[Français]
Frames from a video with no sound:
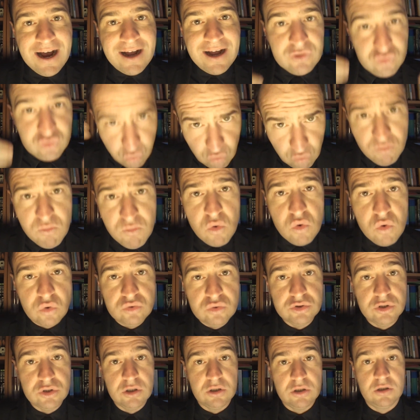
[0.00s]
à tout le
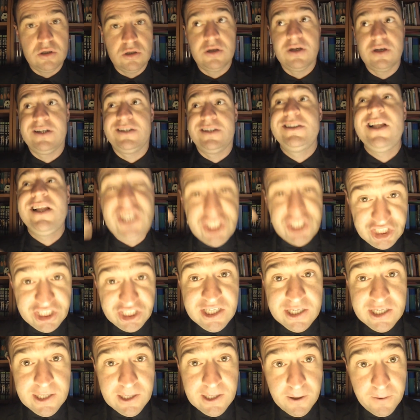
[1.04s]
monde
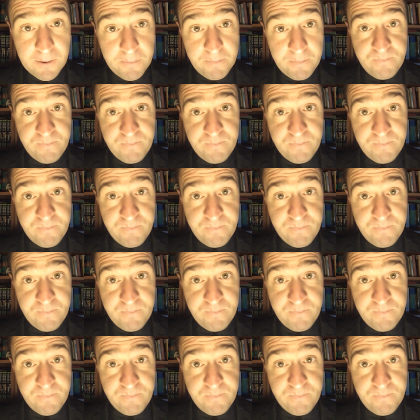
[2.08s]
d'acheter,